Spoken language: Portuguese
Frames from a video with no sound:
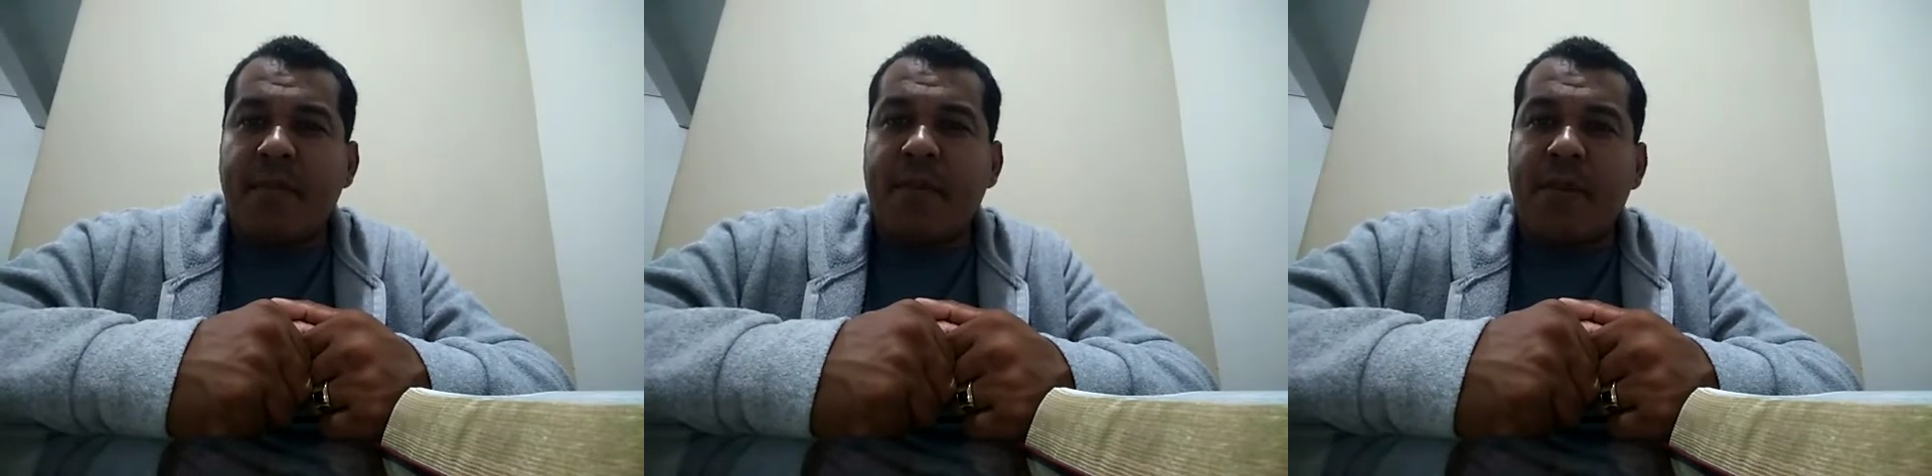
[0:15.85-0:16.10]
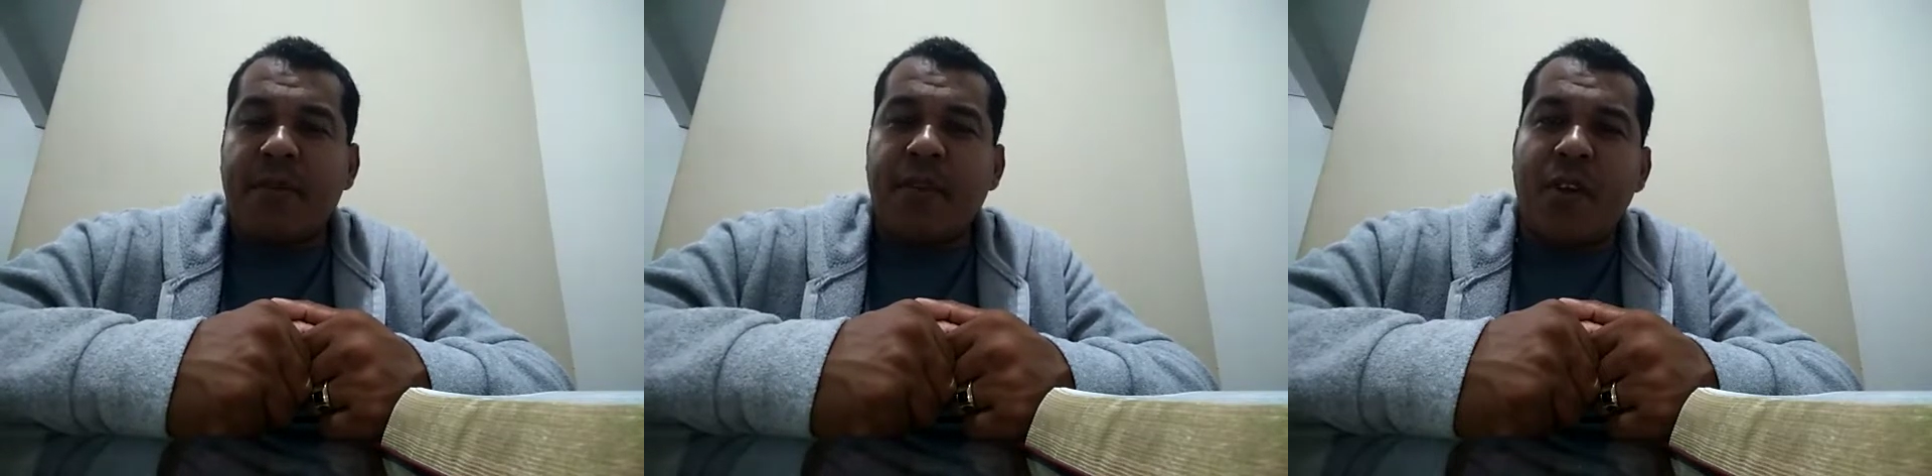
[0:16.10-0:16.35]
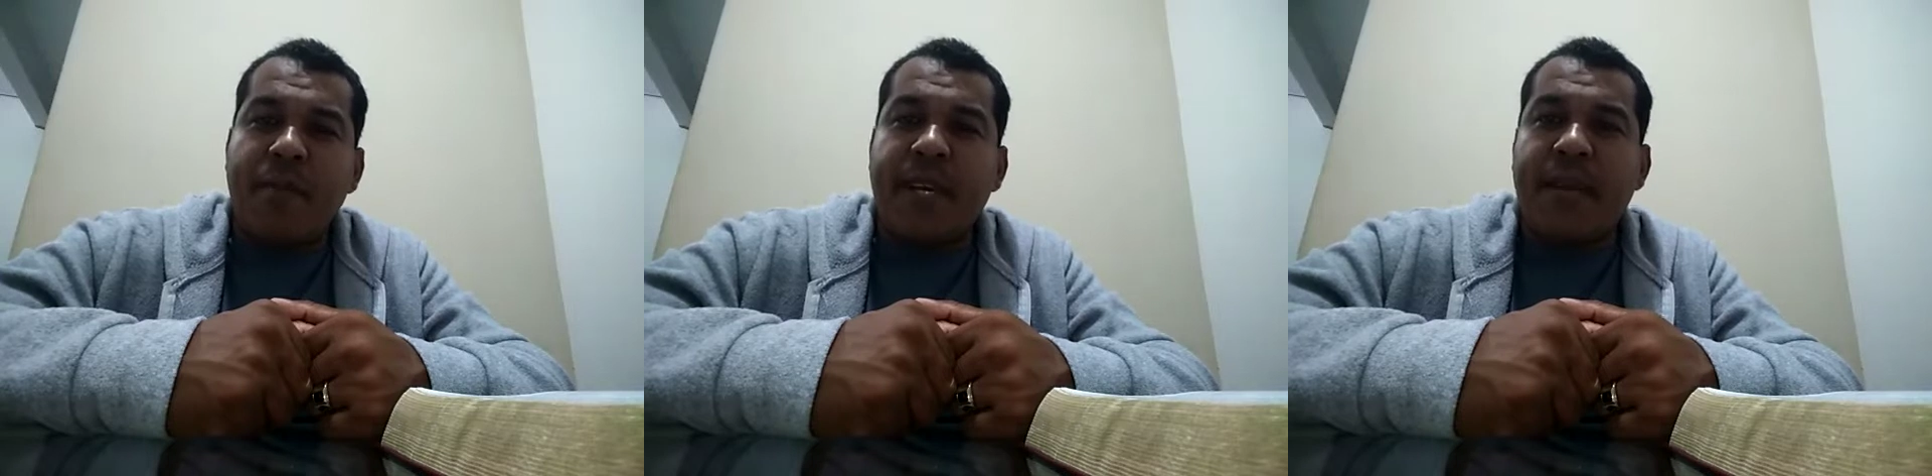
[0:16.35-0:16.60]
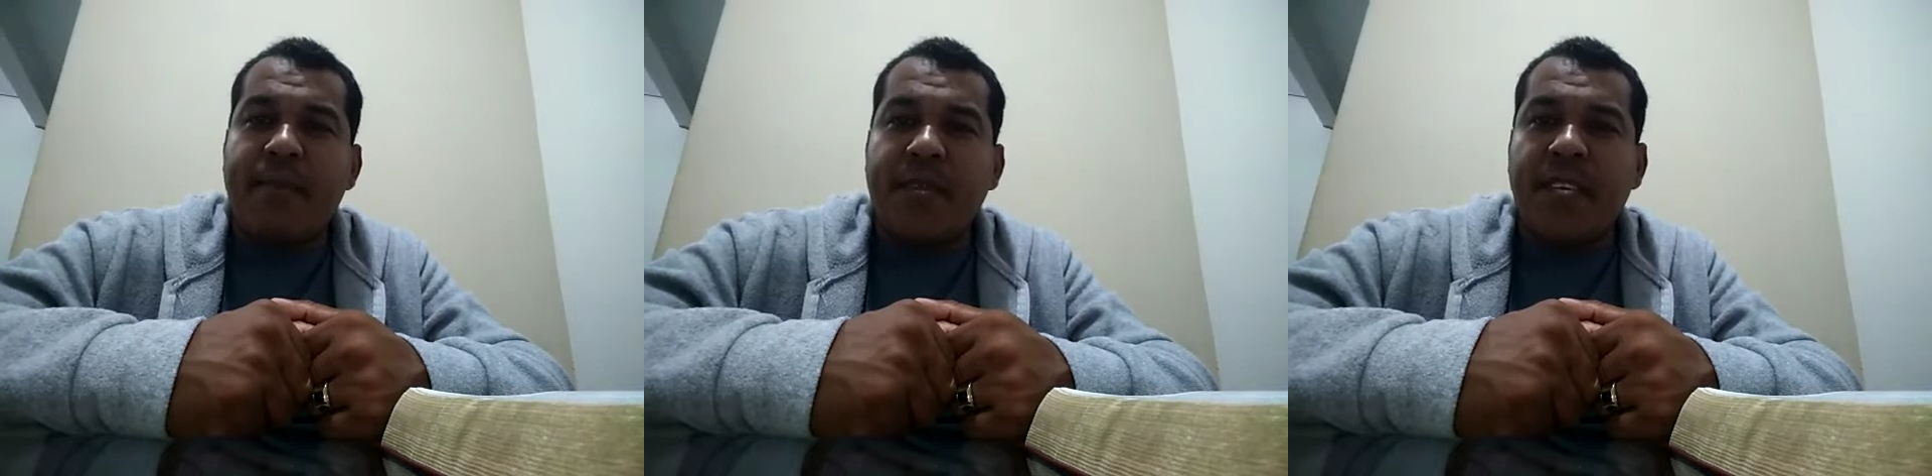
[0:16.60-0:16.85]
pelo
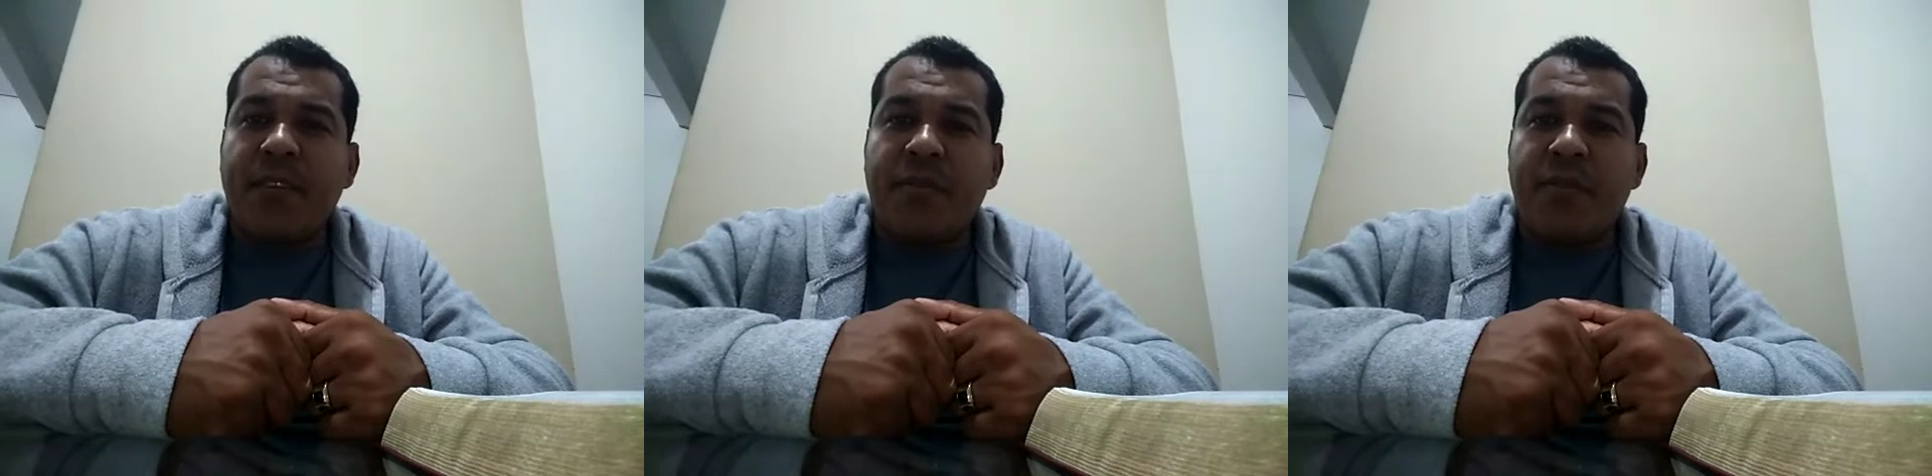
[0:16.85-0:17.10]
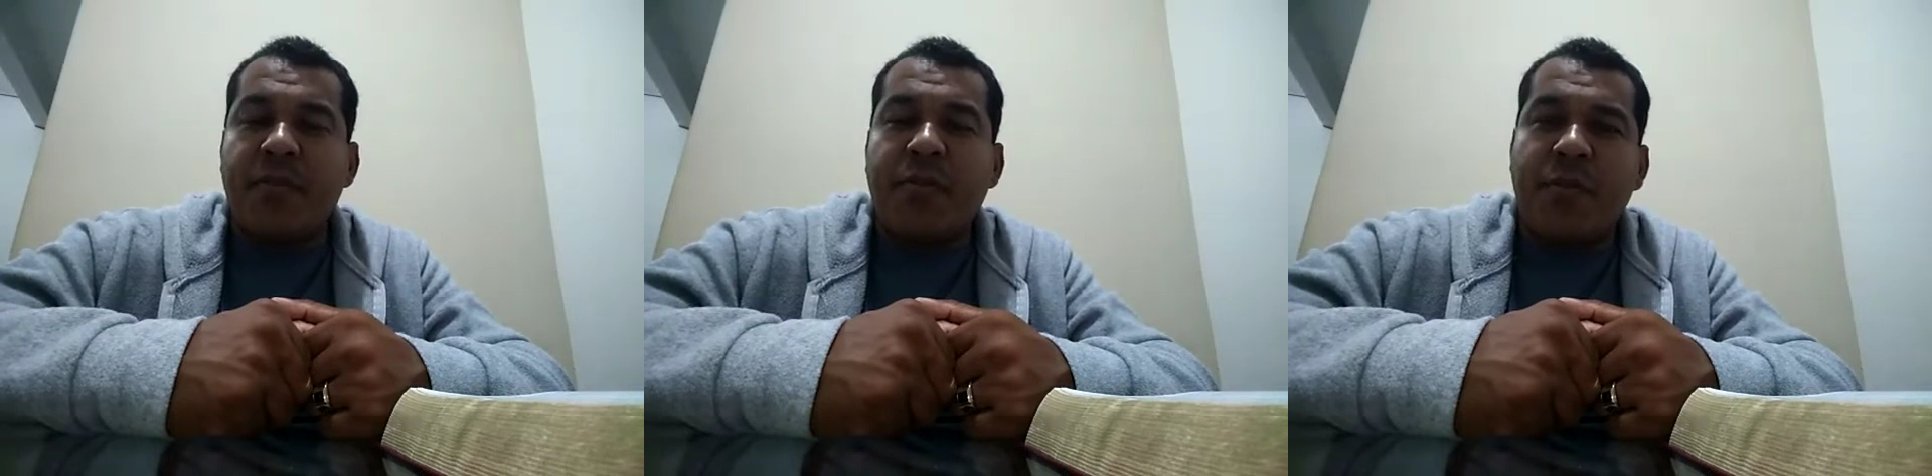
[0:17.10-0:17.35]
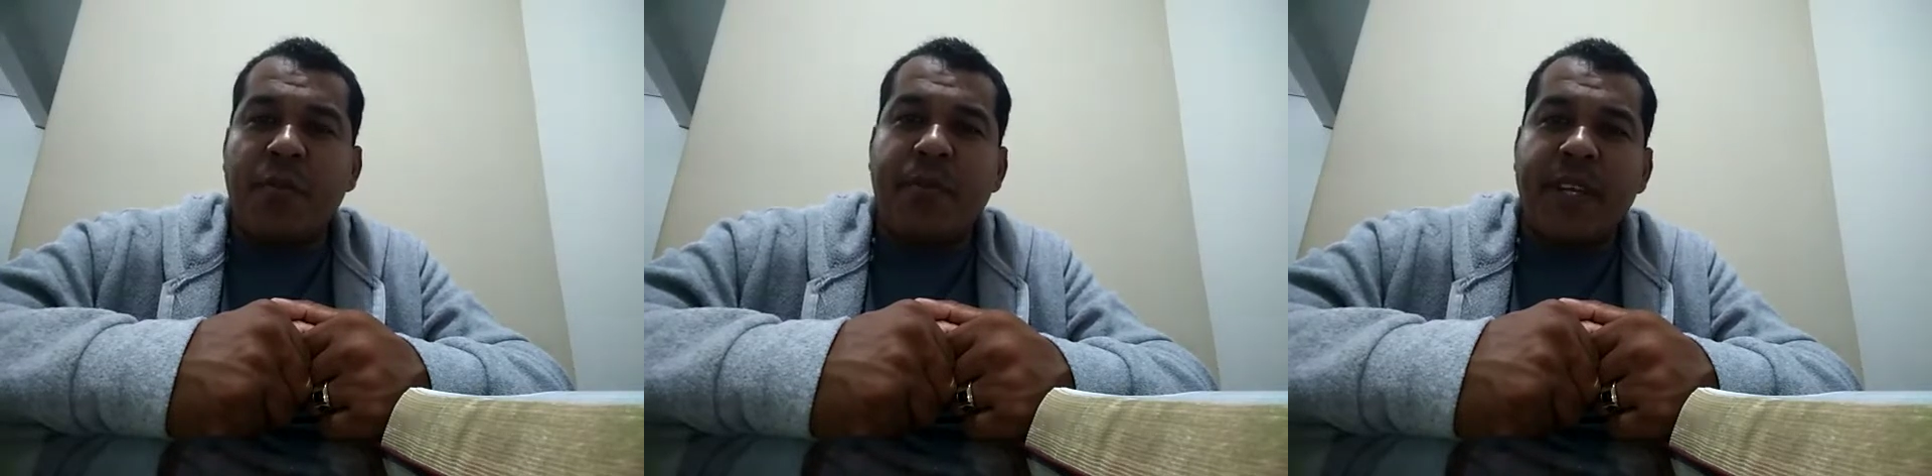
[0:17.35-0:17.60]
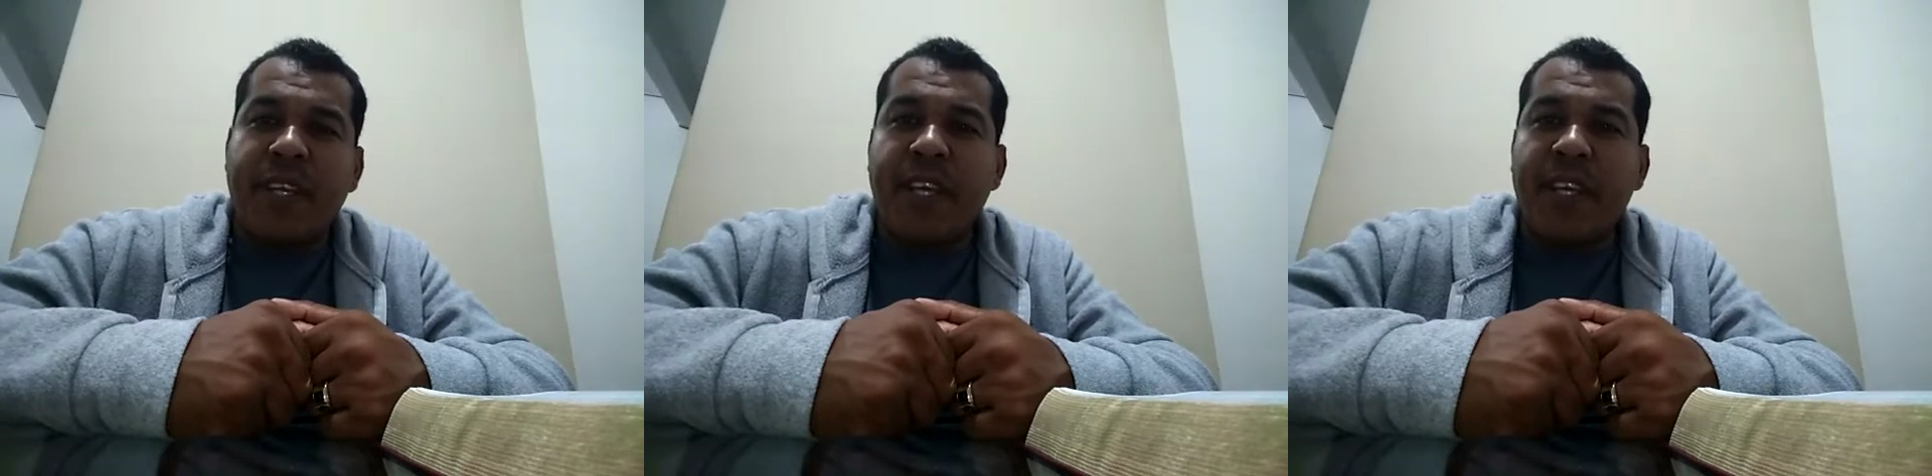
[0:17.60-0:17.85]
nobre amigo,
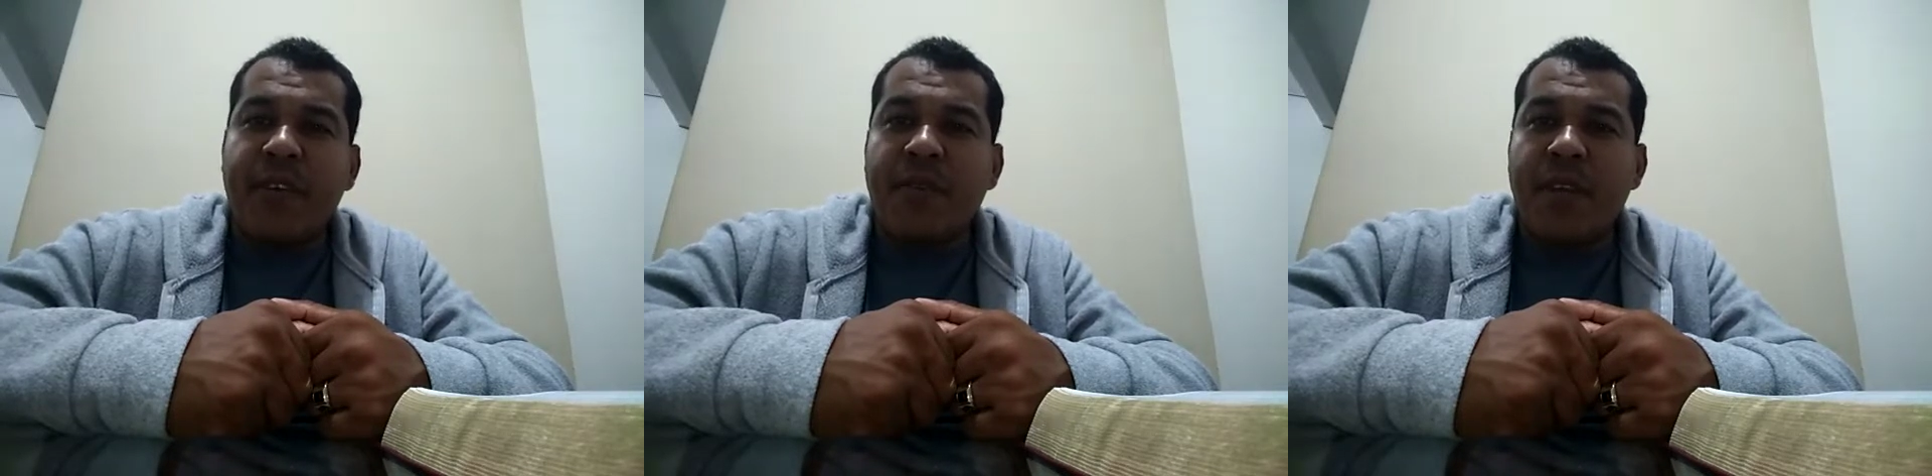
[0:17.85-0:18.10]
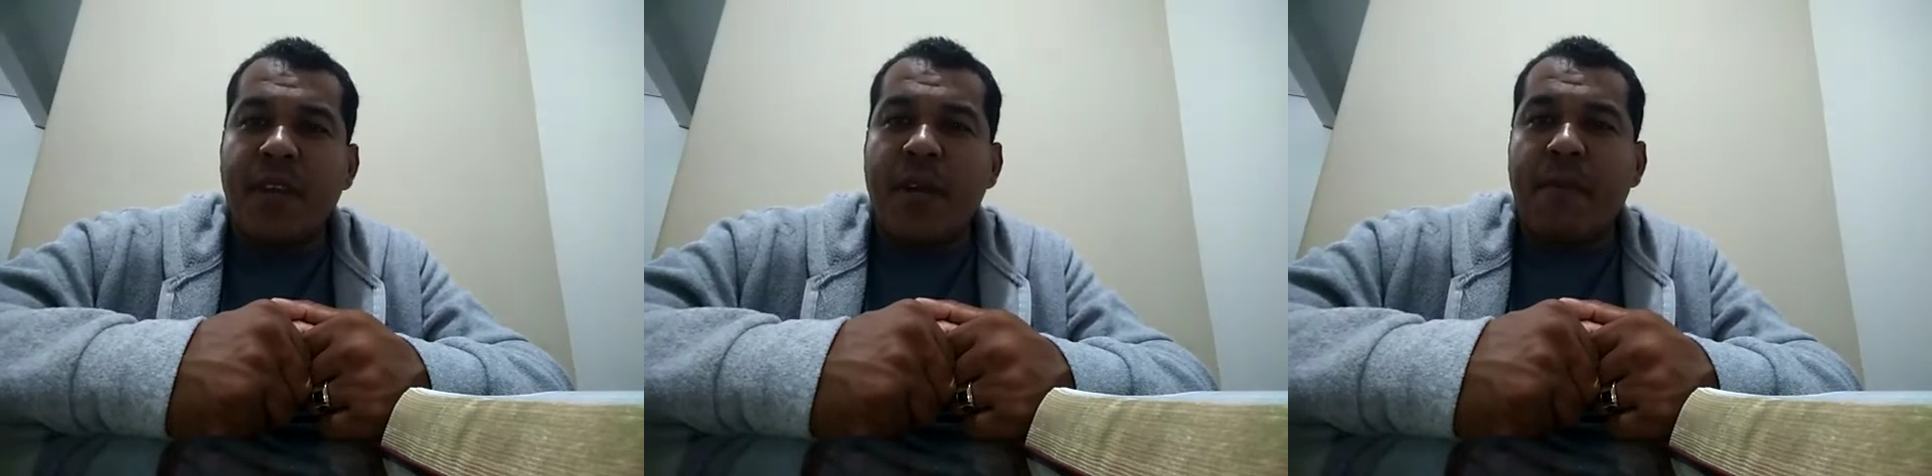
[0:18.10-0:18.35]
companheiro,